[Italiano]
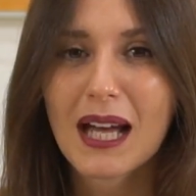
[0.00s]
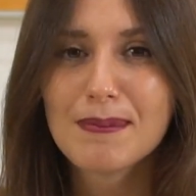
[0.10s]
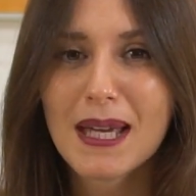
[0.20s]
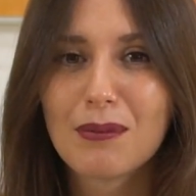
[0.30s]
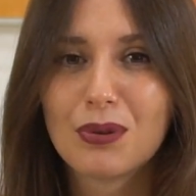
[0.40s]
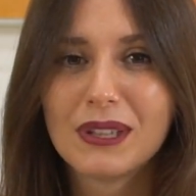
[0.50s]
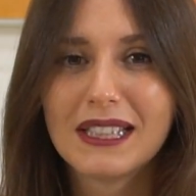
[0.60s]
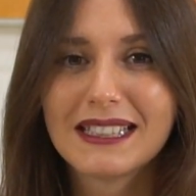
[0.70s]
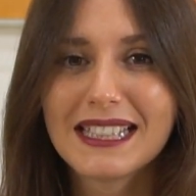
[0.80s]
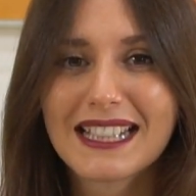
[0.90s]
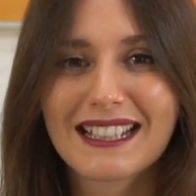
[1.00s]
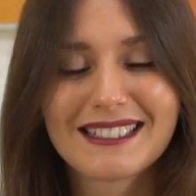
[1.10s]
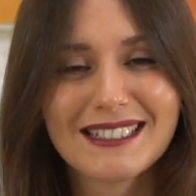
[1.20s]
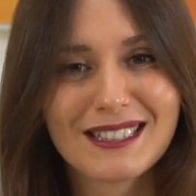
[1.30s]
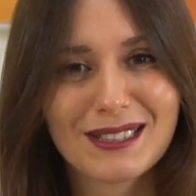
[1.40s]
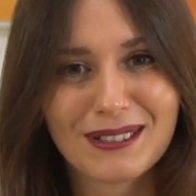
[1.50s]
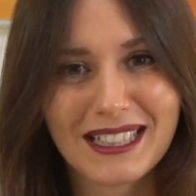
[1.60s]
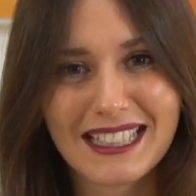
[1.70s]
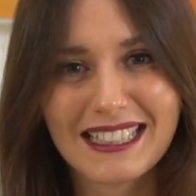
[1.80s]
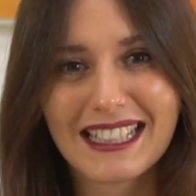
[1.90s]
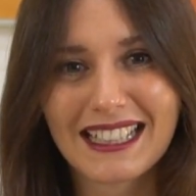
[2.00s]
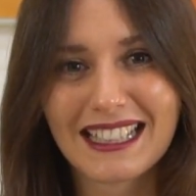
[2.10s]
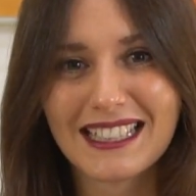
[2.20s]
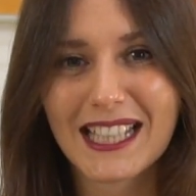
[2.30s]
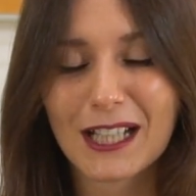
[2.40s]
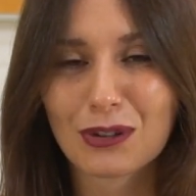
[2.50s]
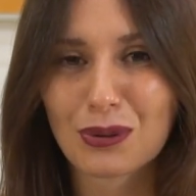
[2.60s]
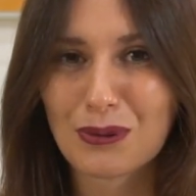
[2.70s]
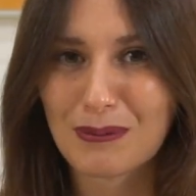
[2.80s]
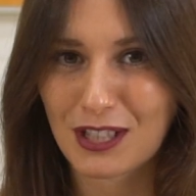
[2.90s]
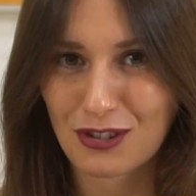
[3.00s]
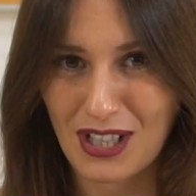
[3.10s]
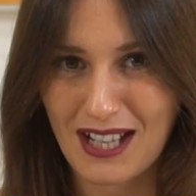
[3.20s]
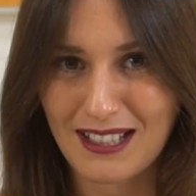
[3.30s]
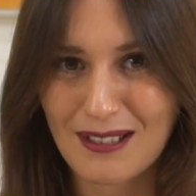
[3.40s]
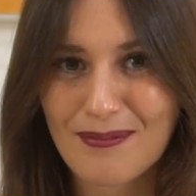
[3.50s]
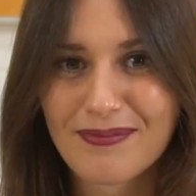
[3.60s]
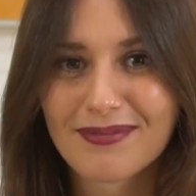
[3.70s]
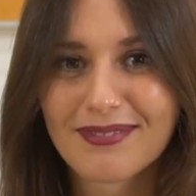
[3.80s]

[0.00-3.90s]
Abbiamo un'intera sezione dedicata al diritto commerciale.